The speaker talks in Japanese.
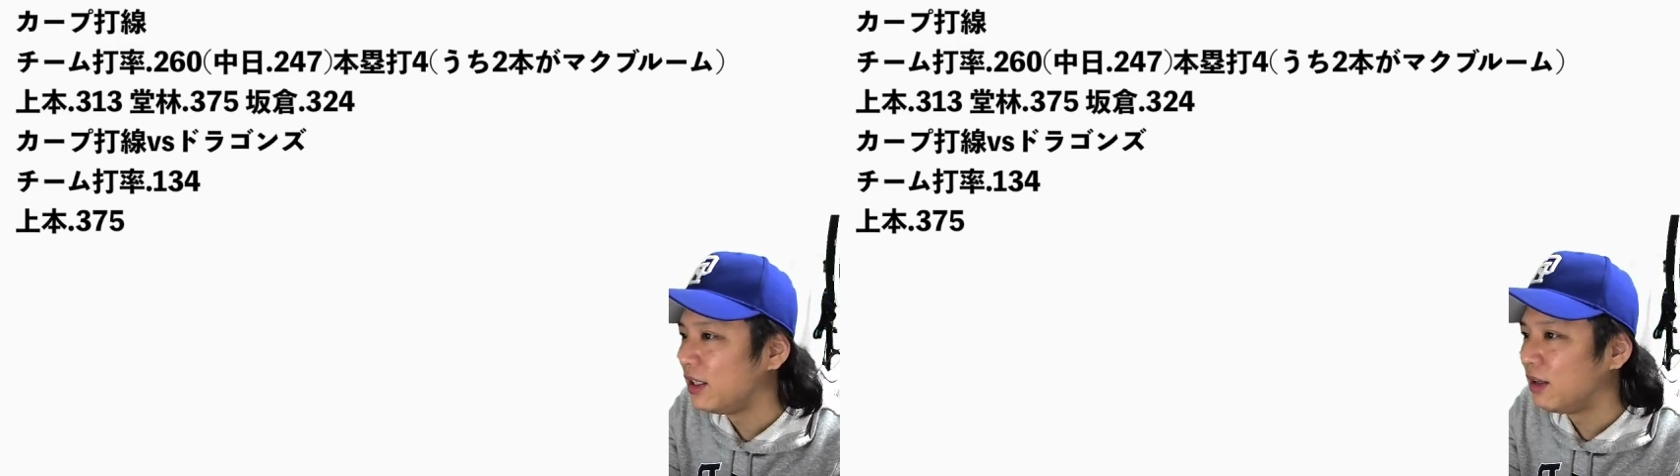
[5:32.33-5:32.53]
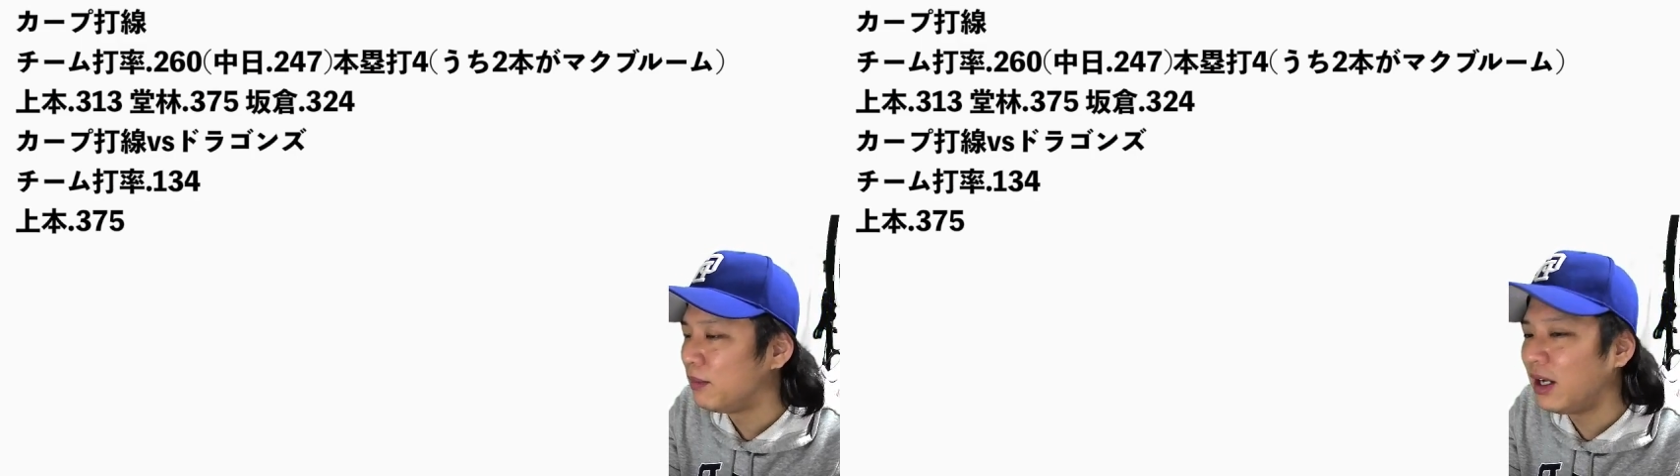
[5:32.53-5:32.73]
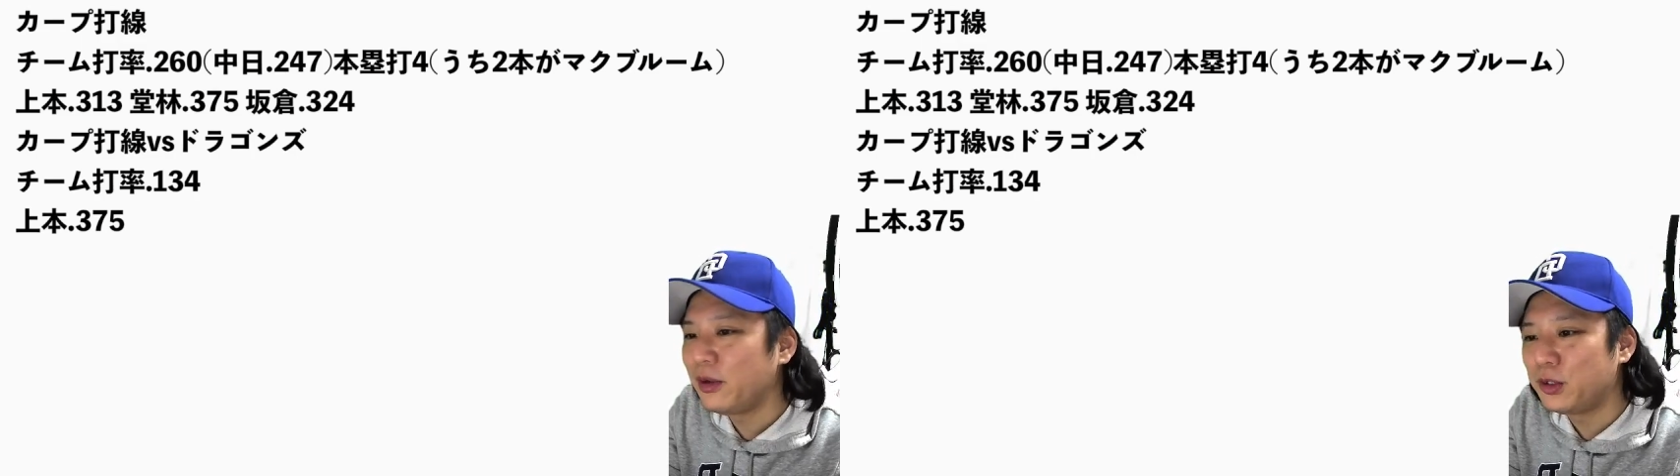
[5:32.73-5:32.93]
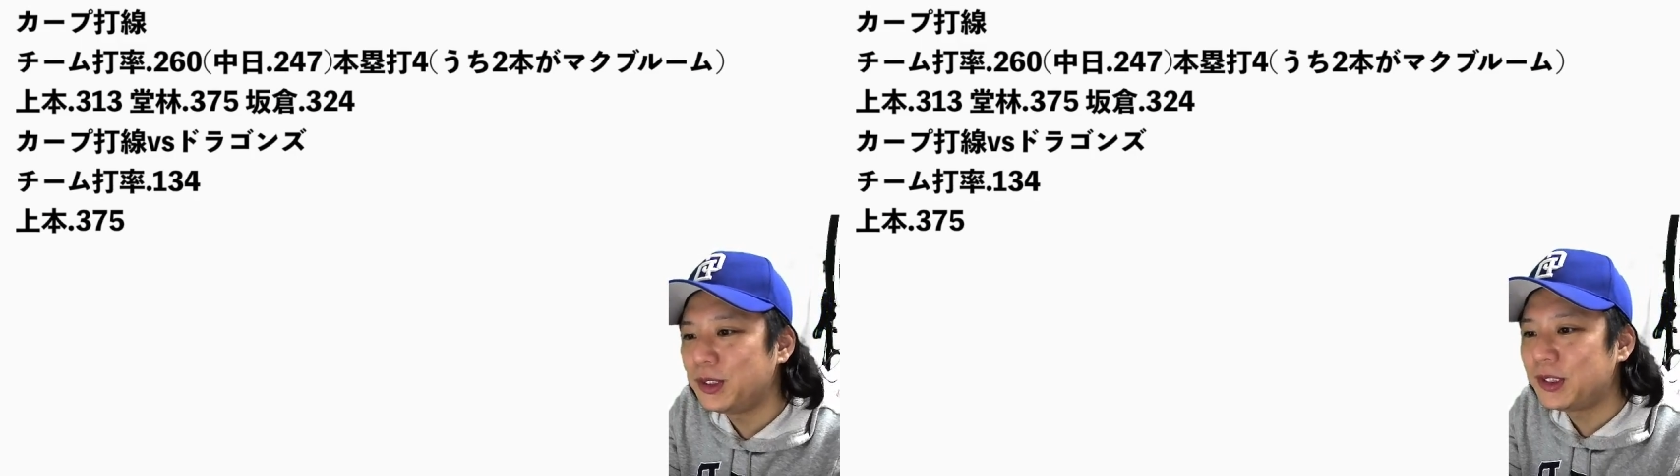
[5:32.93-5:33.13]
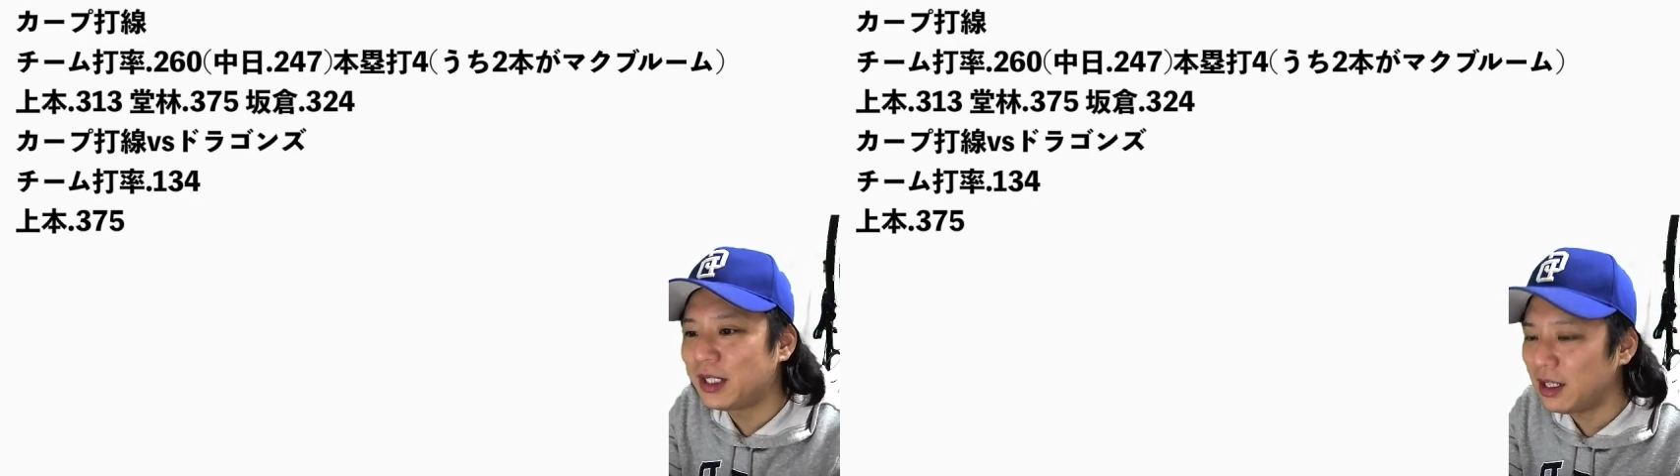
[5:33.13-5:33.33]
まあ、よく
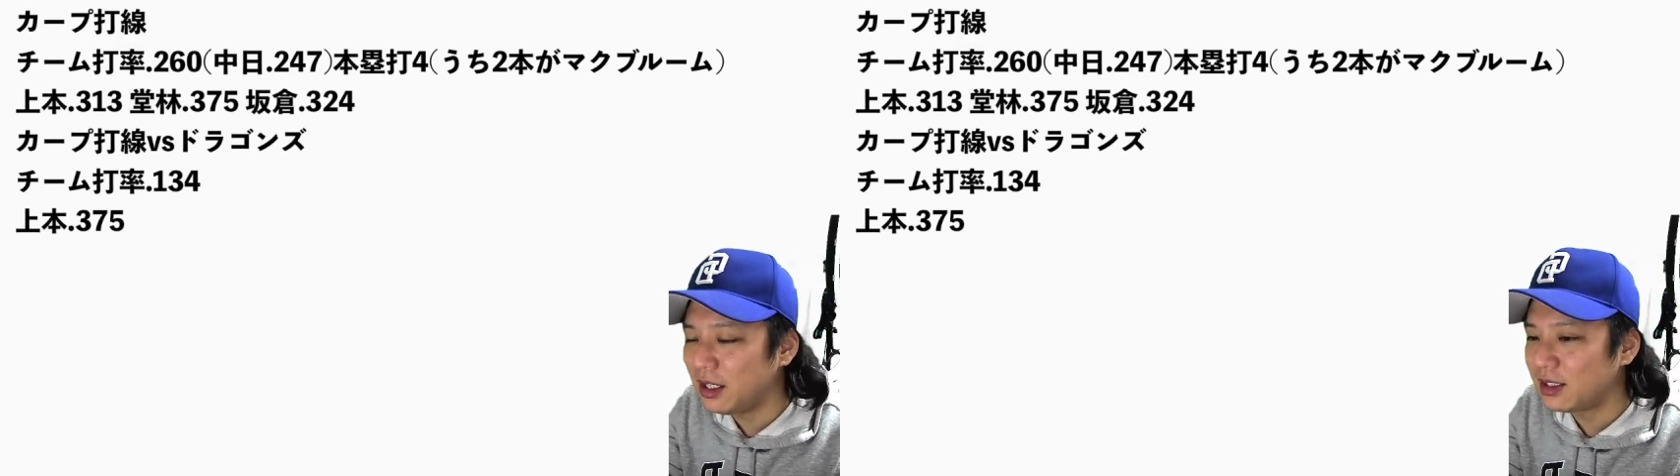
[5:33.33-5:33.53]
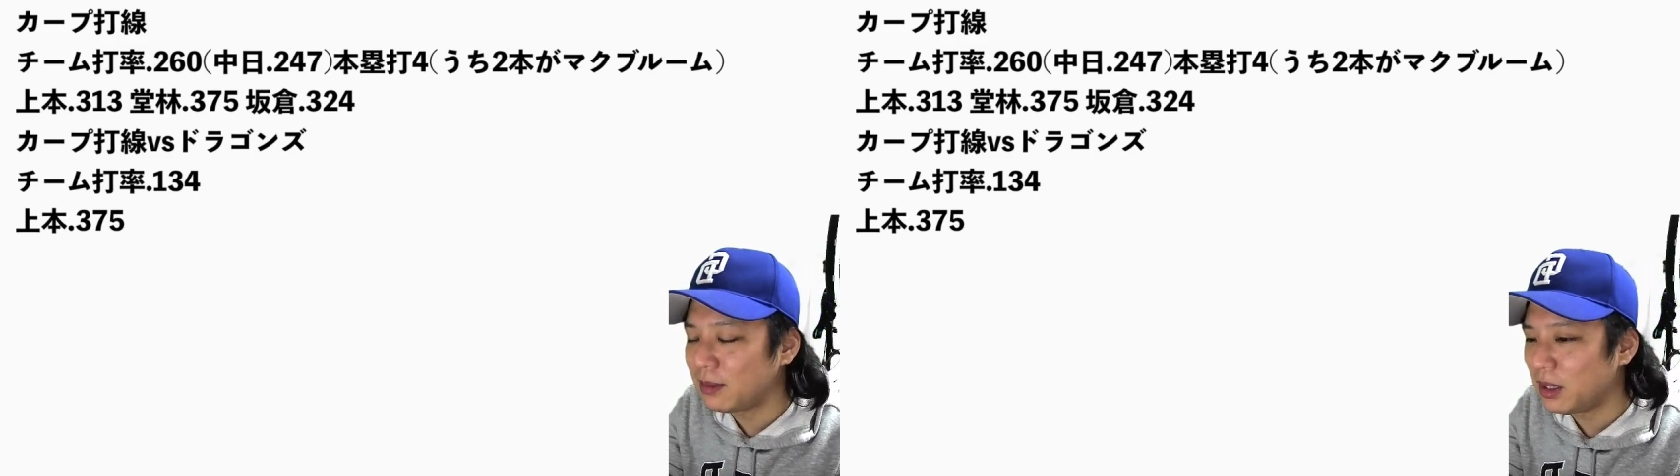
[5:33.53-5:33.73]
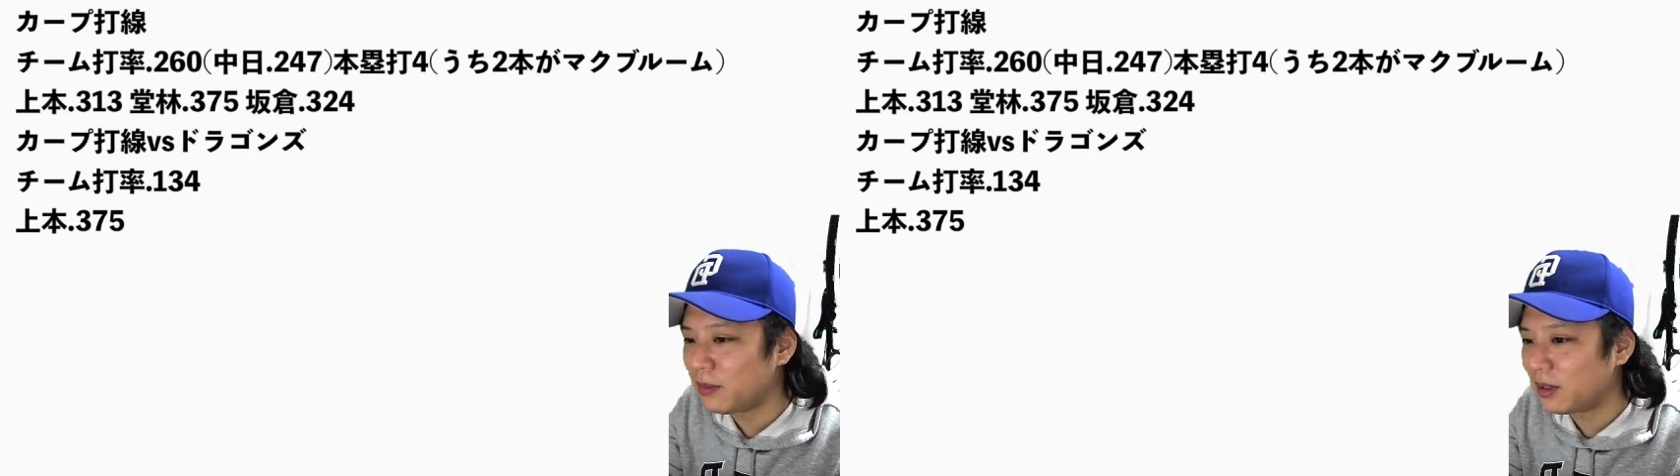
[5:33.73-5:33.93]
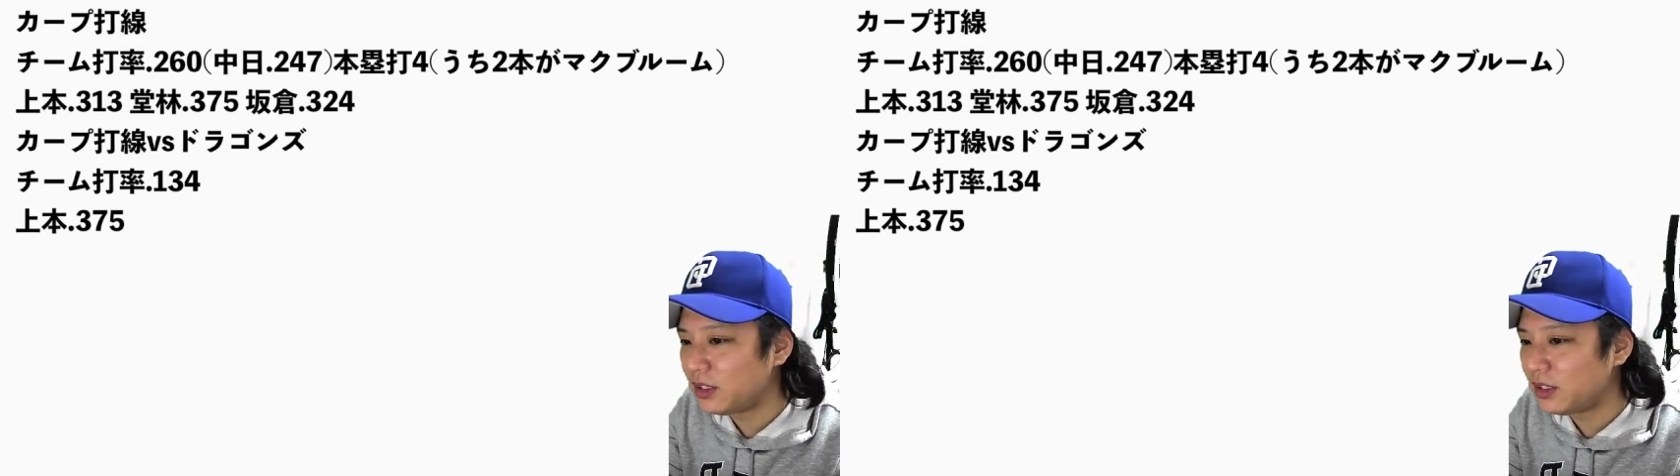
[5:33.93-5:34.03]
よく考えてみれば、